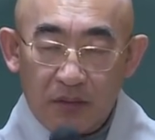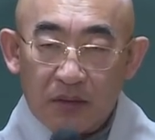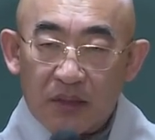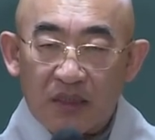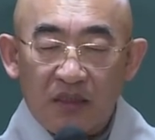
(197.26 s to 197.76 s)

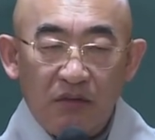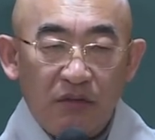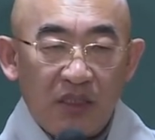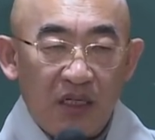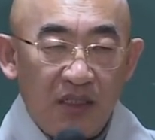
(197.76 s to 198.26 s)
사실
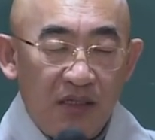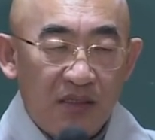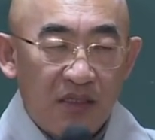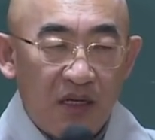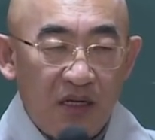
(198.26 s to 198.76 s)
우리가
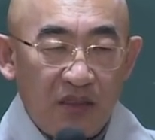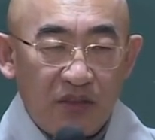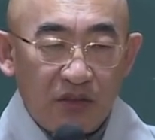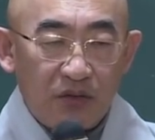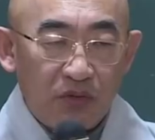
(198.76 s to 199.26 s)

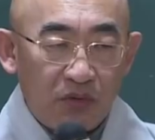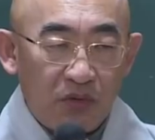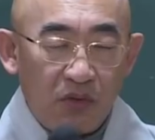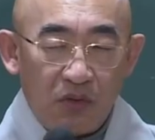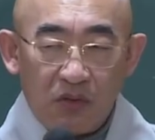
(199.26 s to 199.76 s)

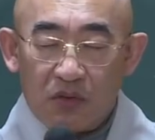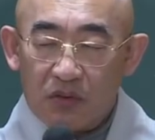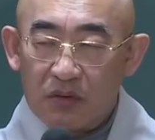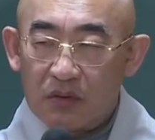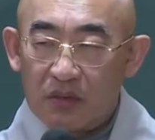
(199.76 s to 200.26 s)
일상적으로
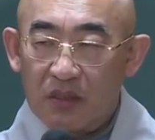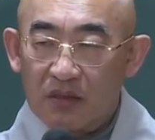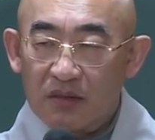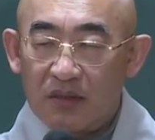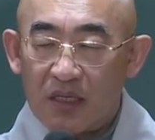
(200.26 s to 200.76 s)

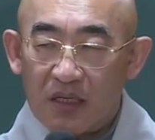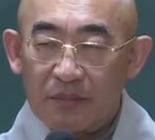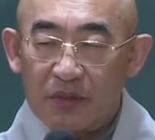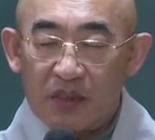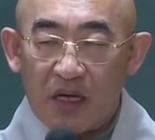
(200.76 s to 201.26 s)
겪는
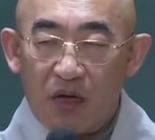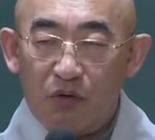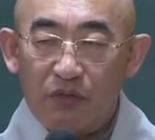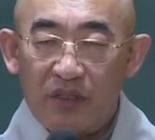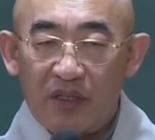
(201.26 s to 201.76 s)
사람들
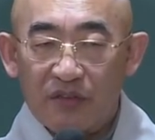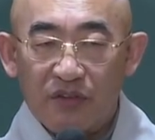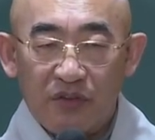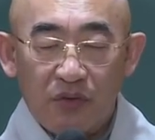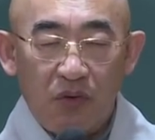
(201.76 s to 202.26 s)

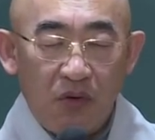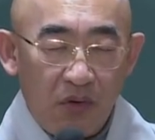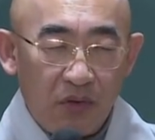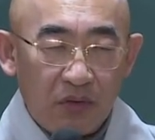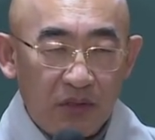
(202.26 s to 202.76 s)

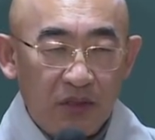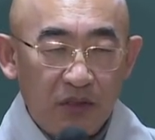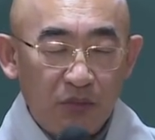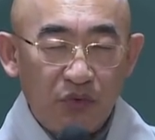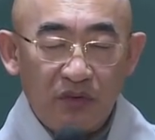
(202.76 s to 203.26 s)
가운데에서도
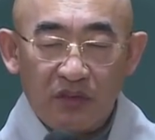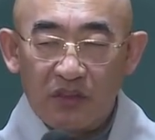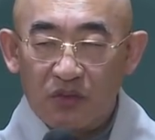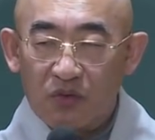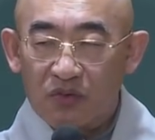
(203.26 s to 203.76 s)
그런
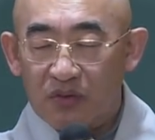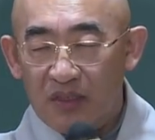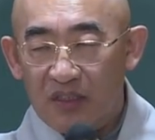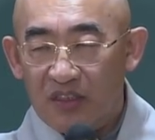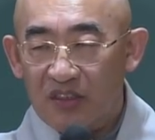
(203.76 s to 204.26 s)
분들이 종종
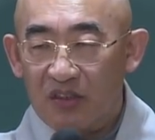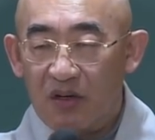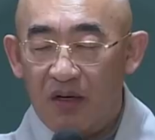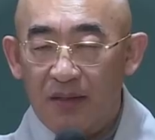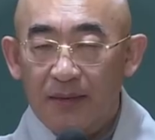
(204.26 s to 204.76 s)

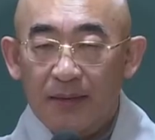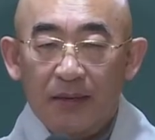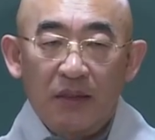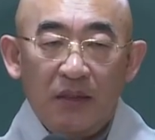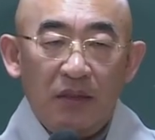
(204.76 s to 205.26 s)
있지요.
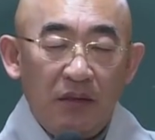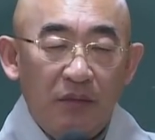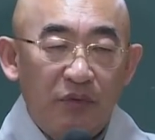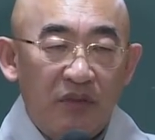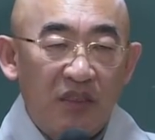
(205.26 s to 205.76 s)

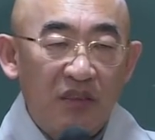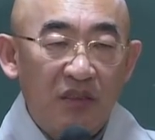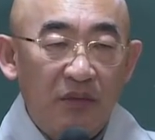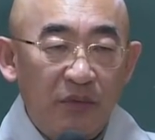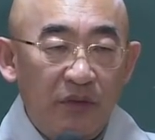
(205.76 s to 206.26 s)
어,
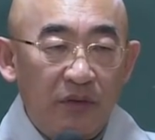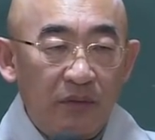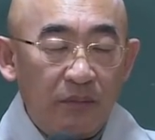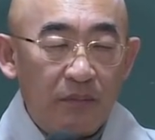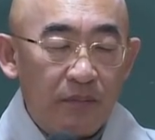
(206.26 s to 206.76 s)

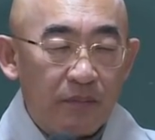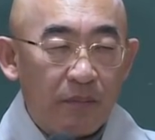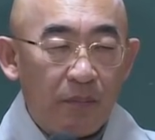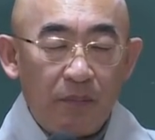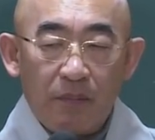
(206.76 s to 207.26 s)
부처님은
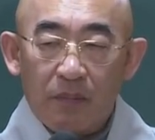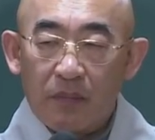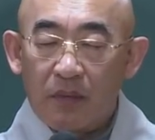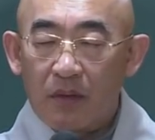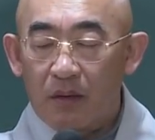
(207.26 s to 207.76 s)
음,